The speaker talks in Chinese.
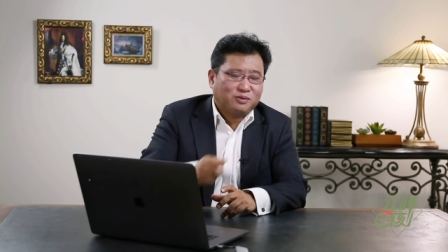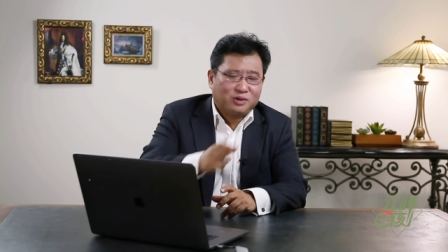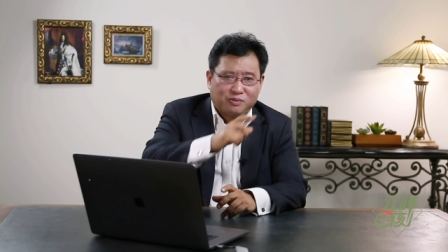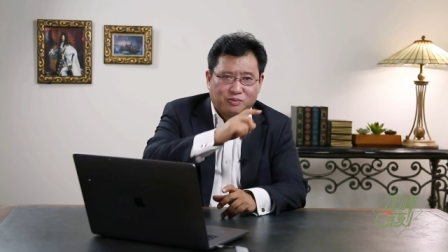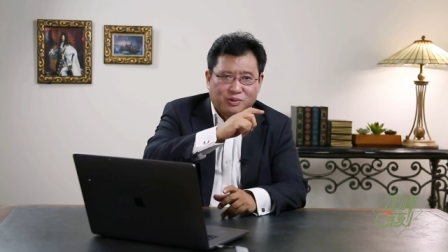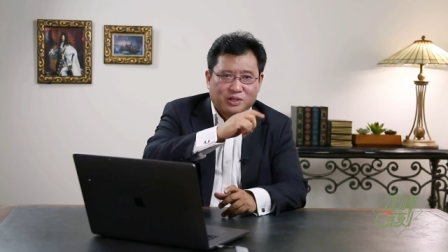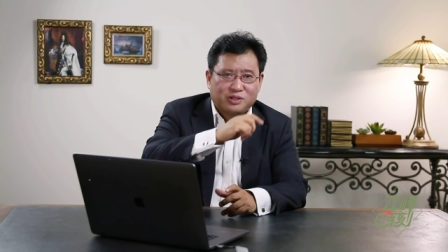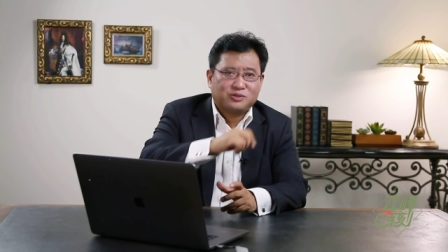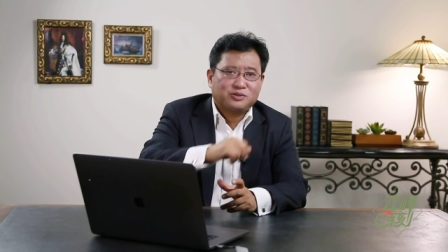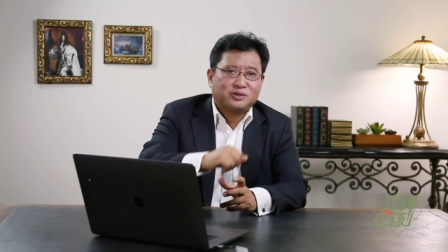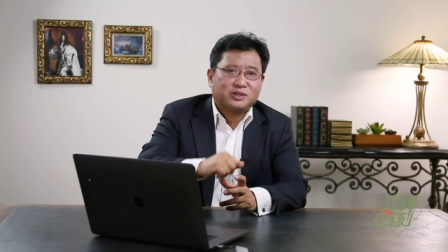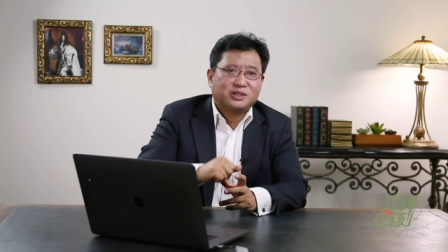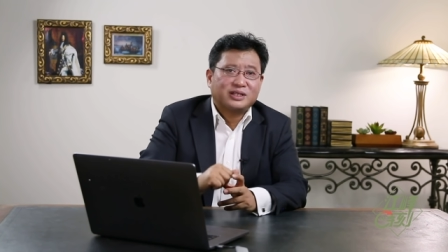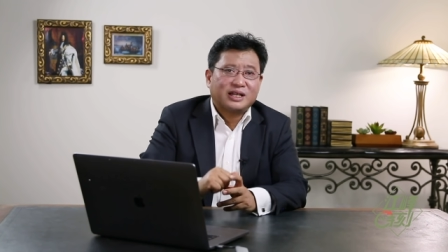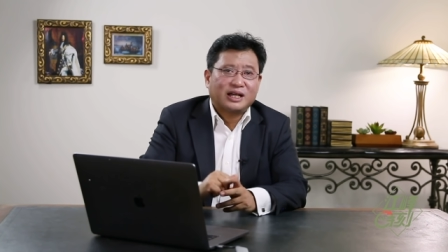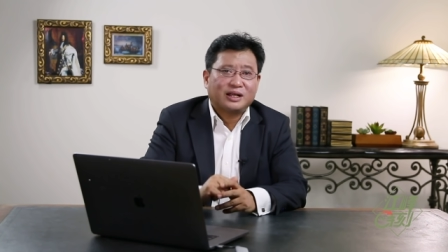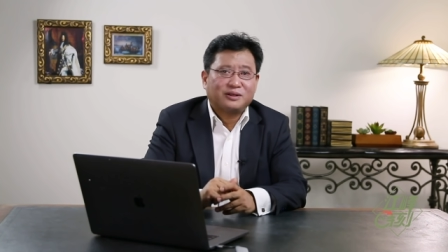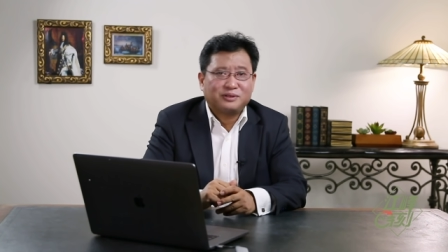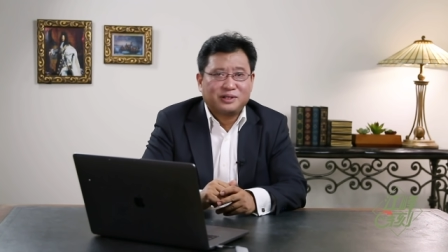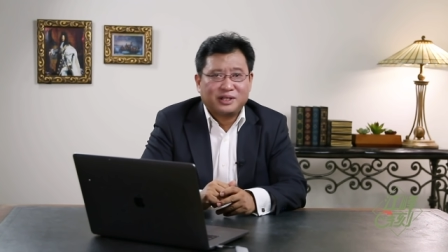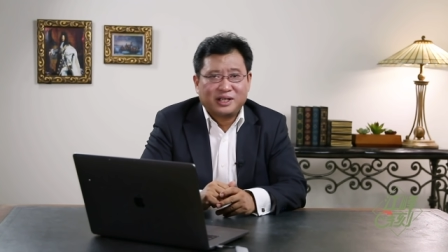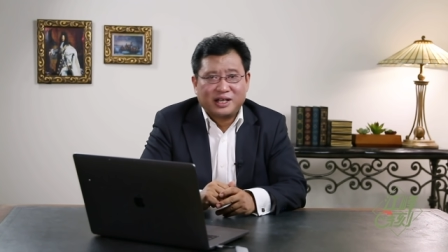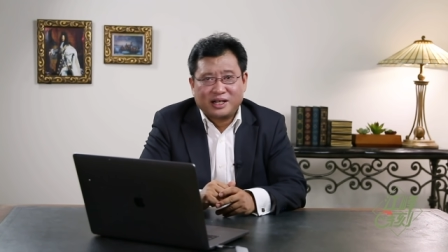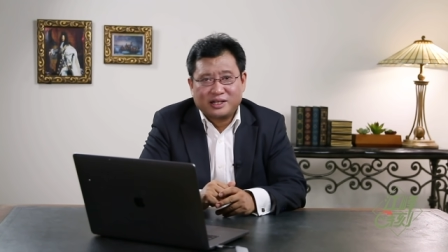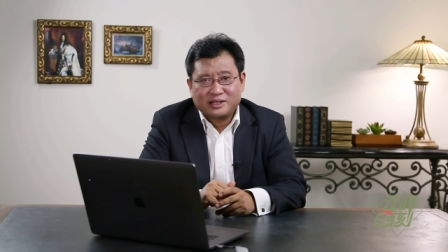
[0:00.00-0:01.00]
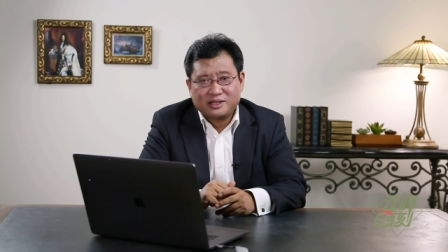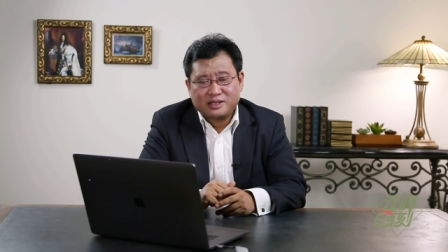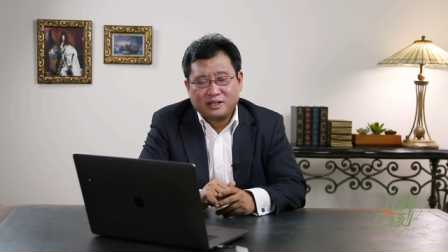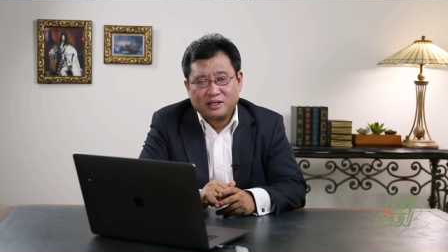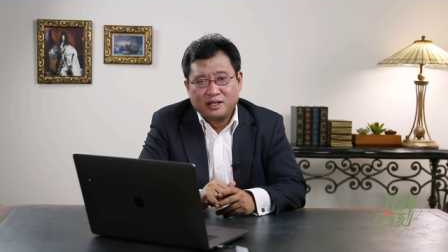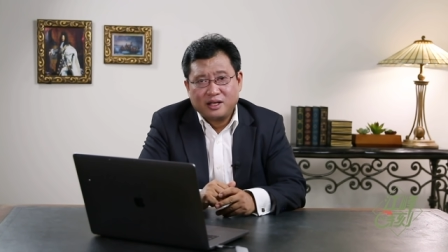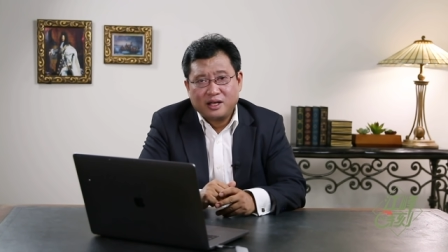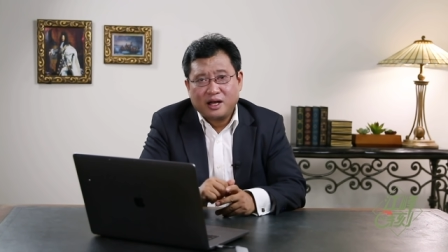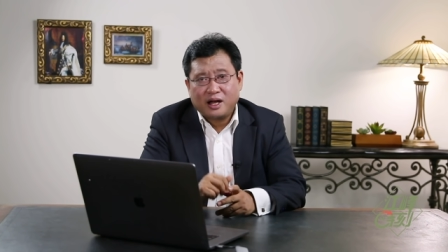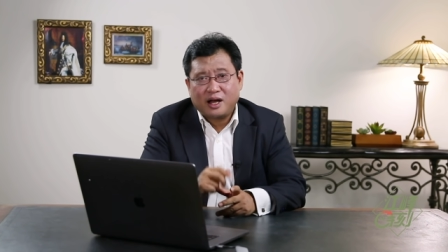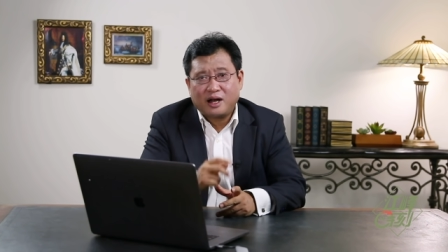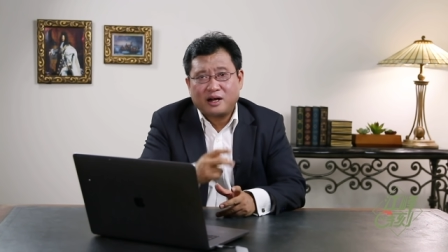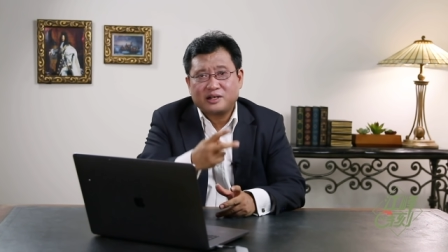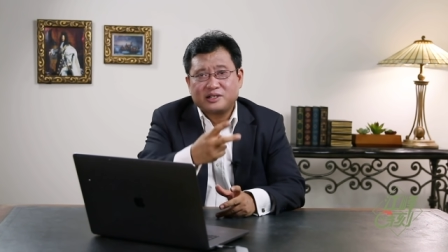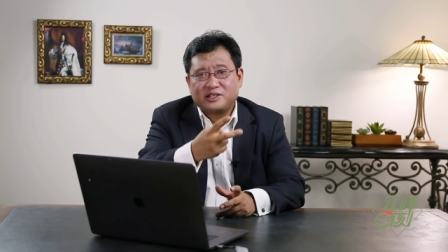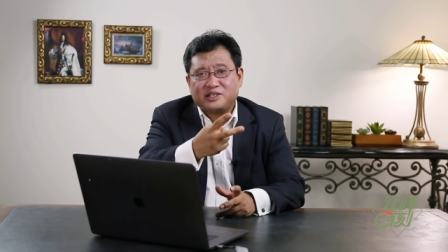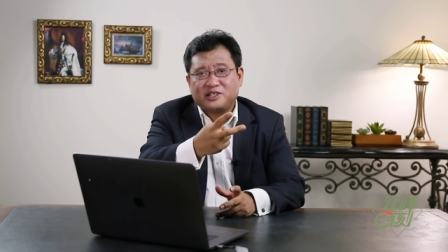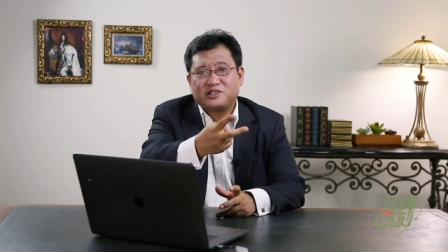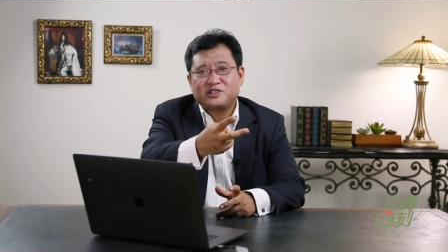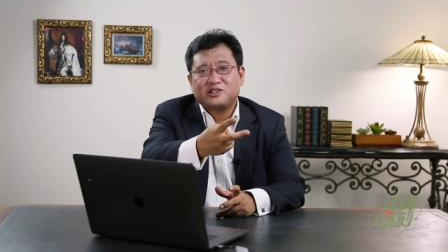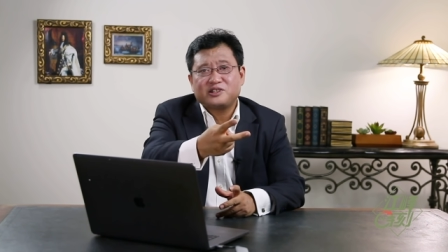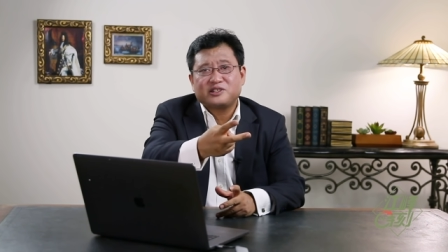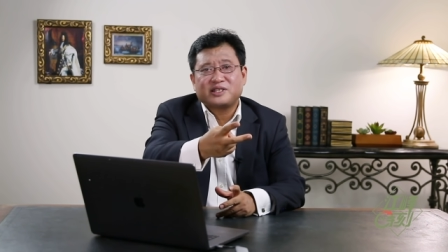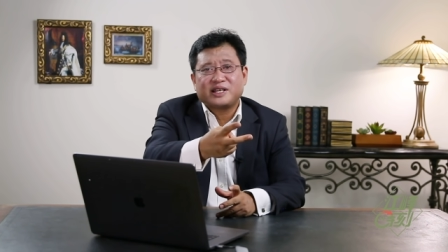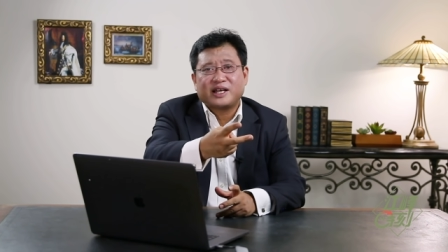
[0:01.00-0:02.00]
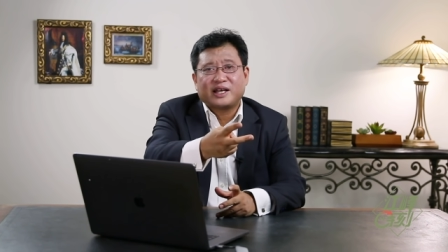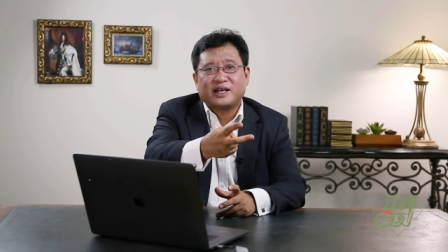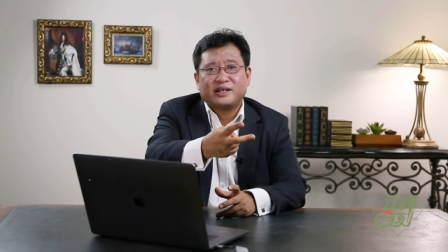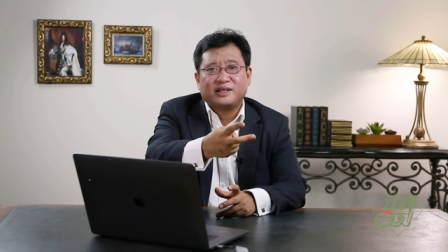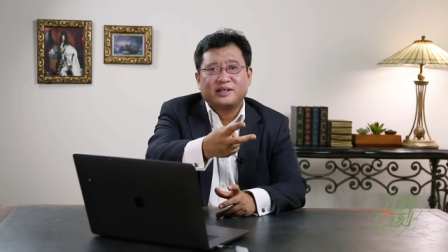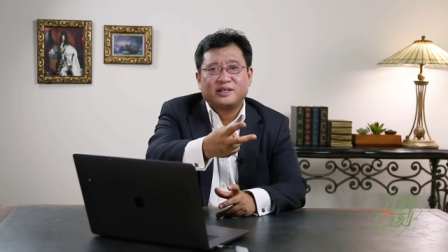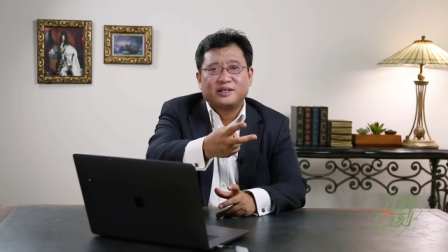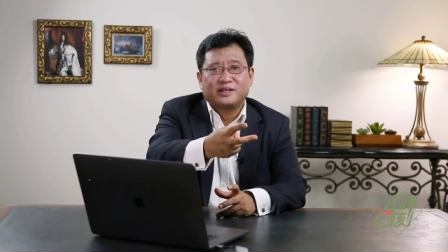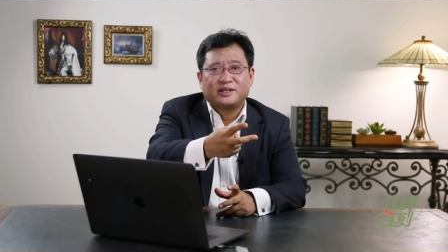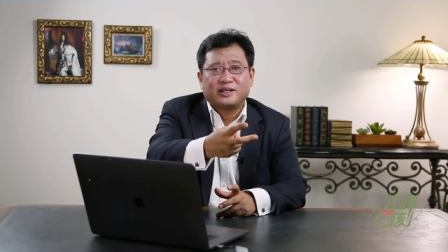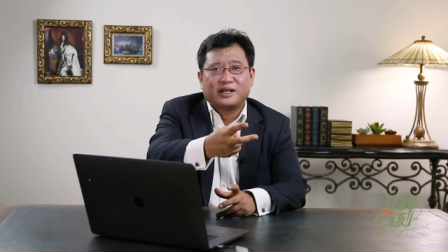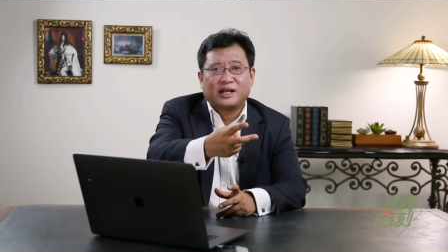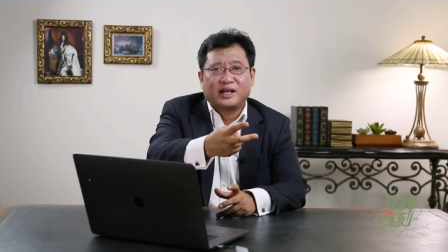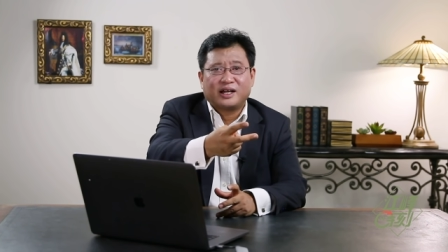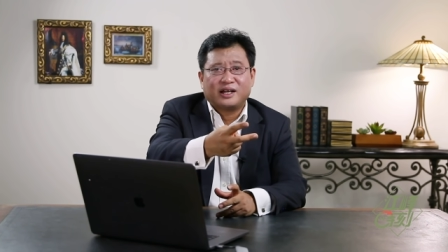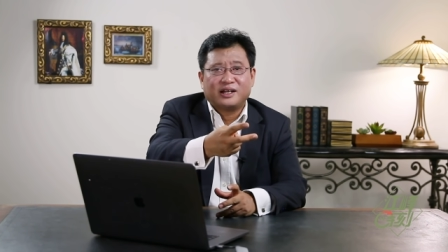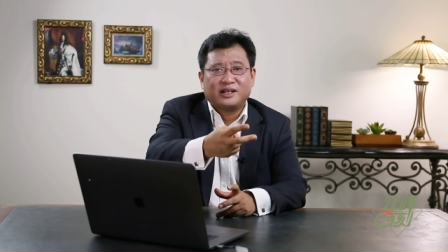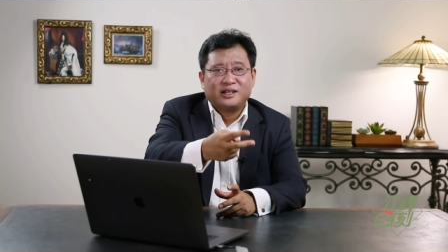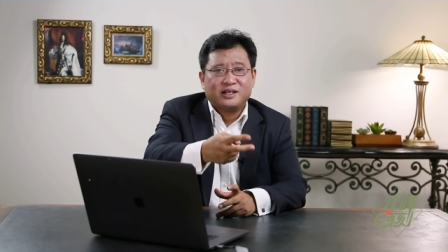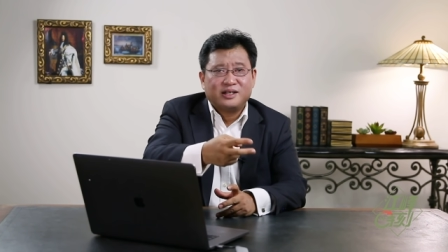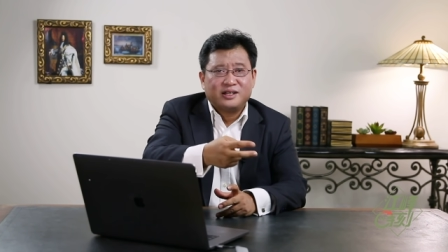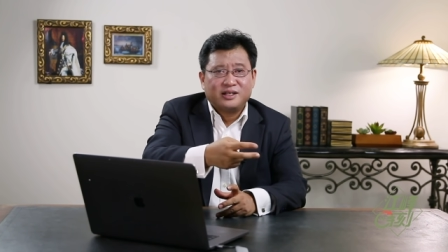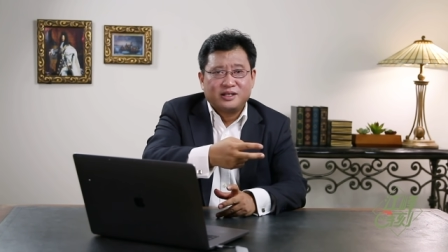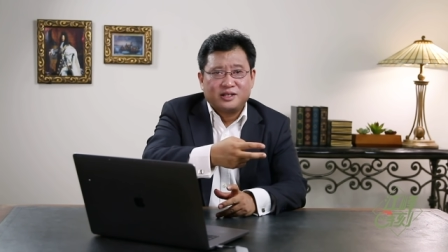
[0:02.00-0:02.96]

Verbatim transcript: 我我存大陆银行去。二级制裁啊。